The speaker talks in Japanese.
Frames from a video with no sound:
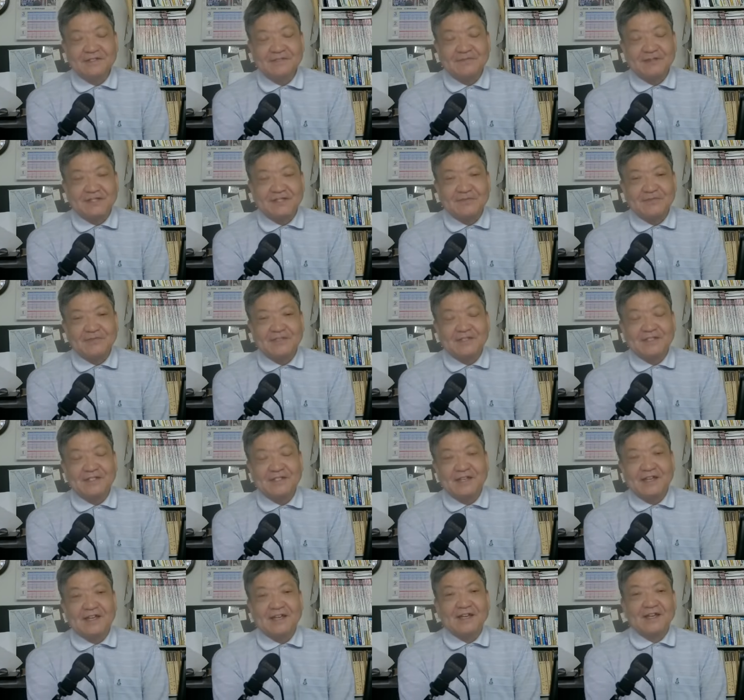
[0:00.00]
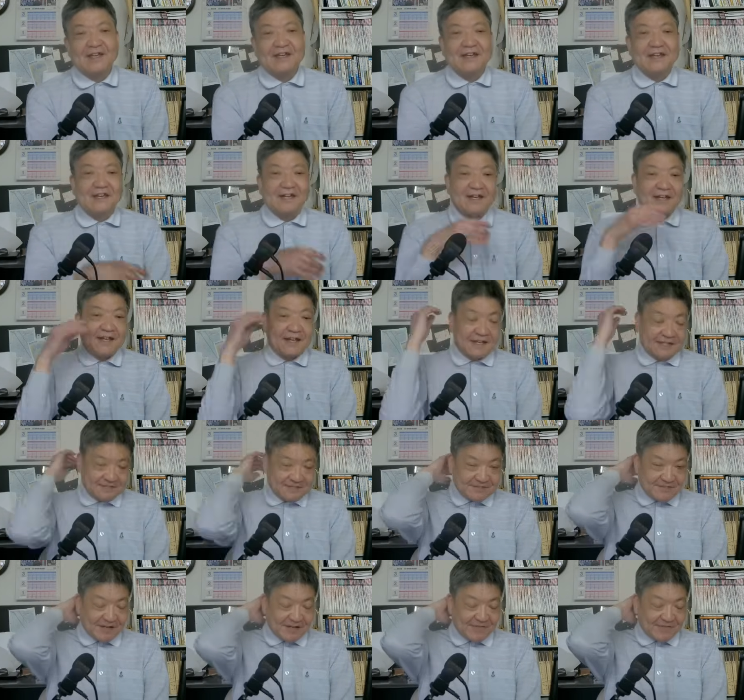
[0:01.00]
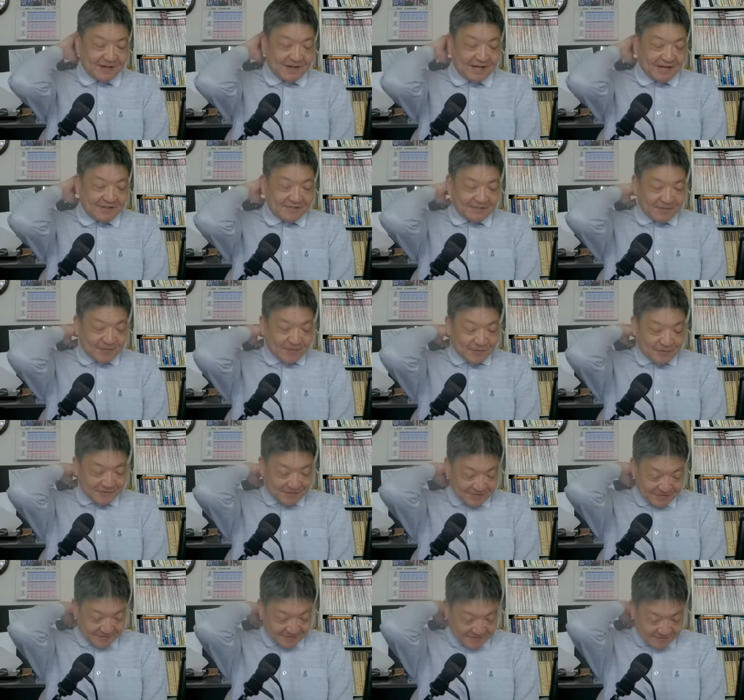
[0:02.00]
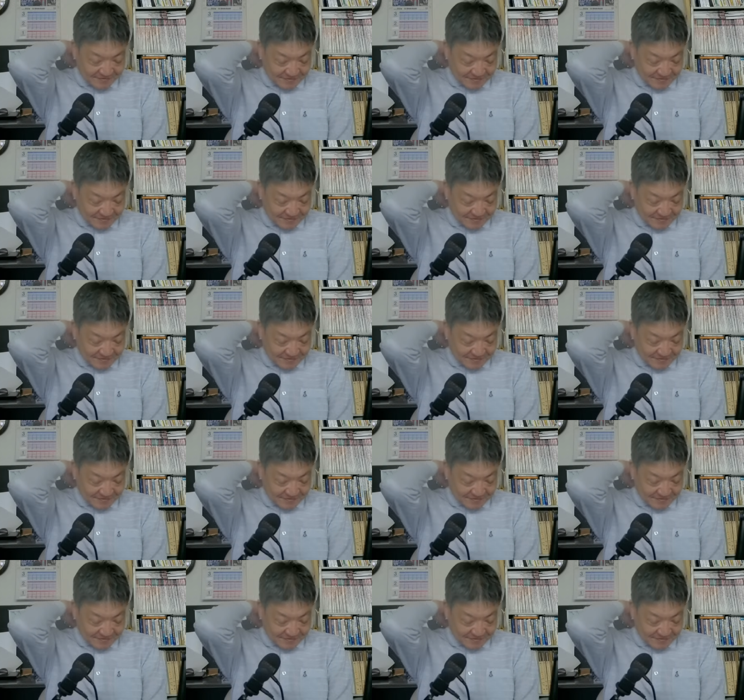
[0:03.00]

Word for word: まあ多分1京円ぐらいはあると思います。